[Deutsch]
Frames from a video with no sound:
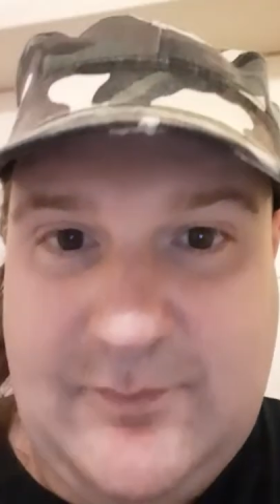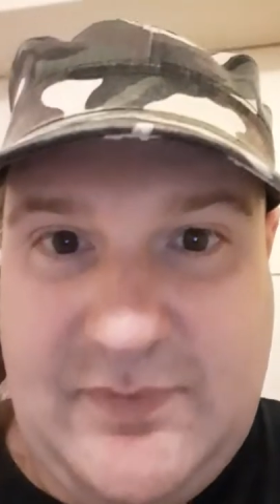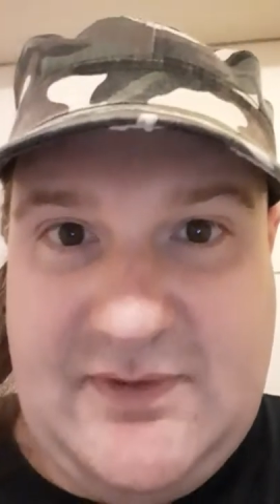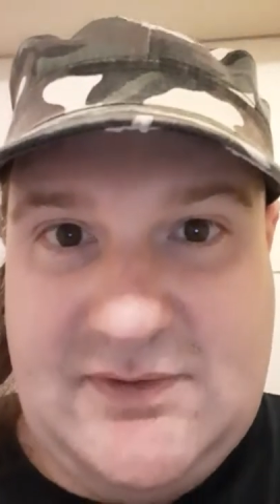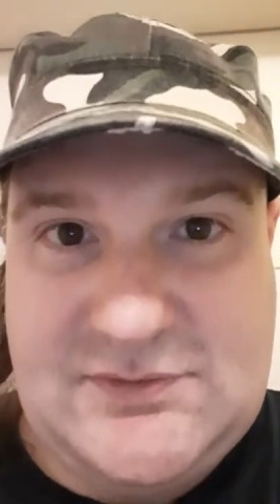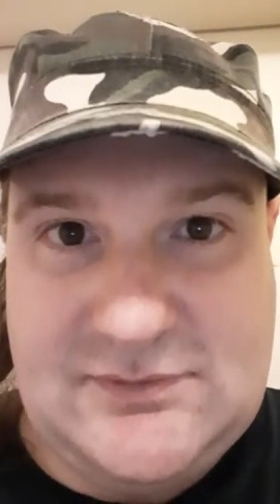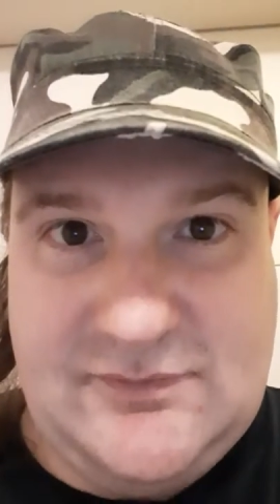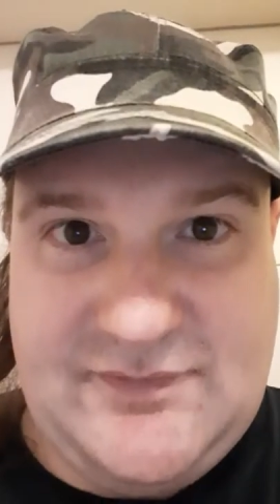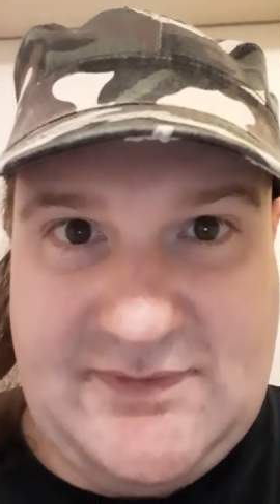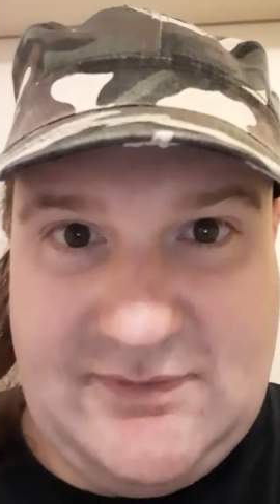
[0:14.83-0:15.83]
Bin ich schon
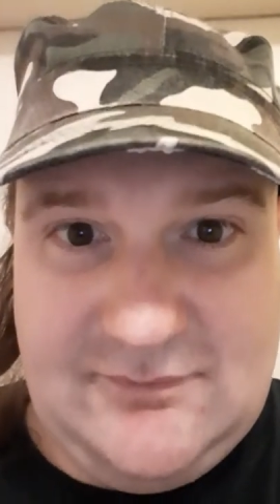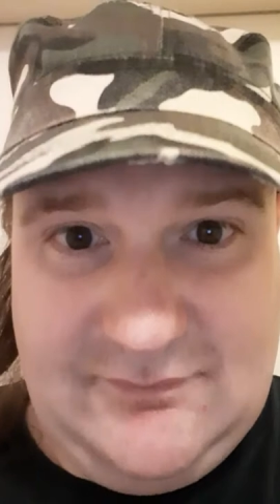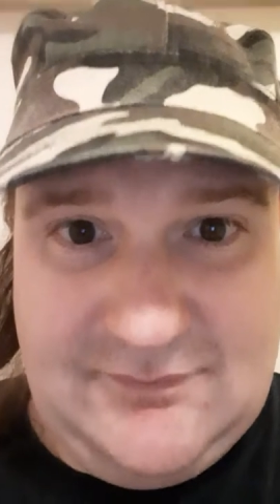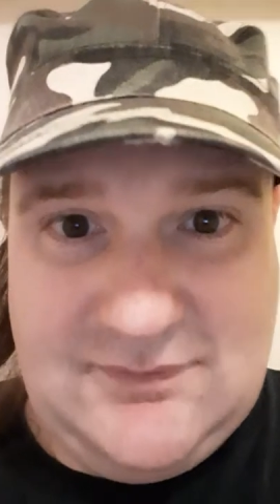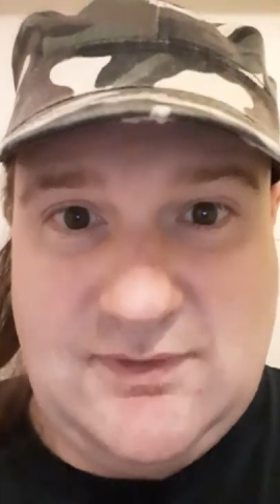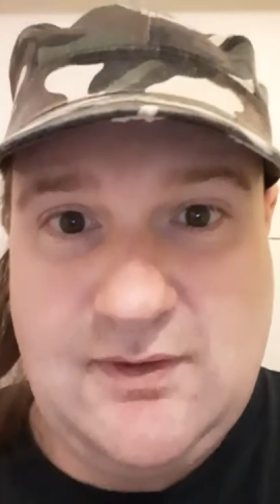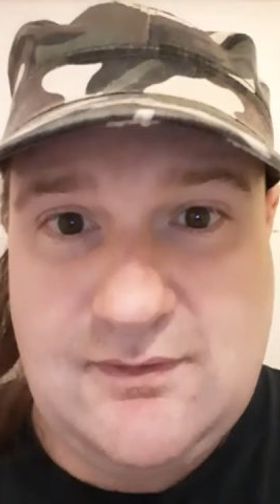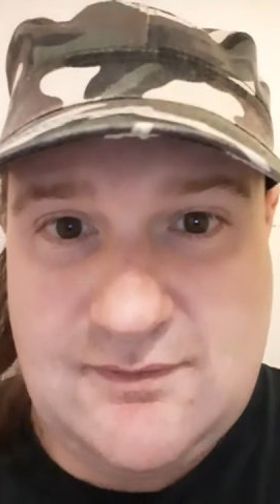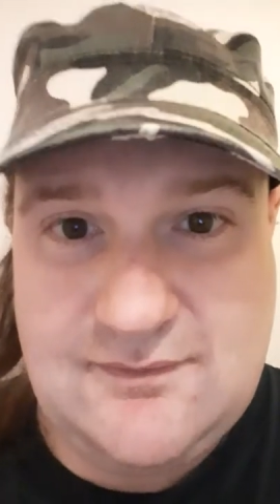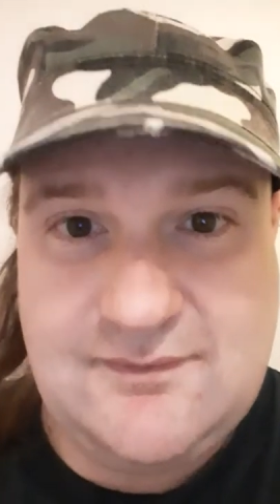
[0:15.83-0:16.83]
auf Sendung?
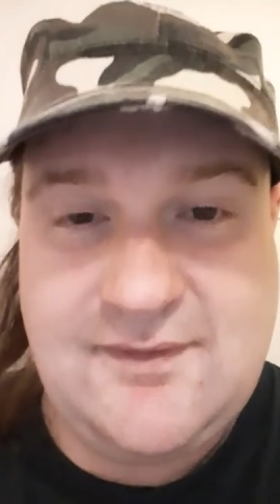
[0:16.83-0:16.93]
Ah.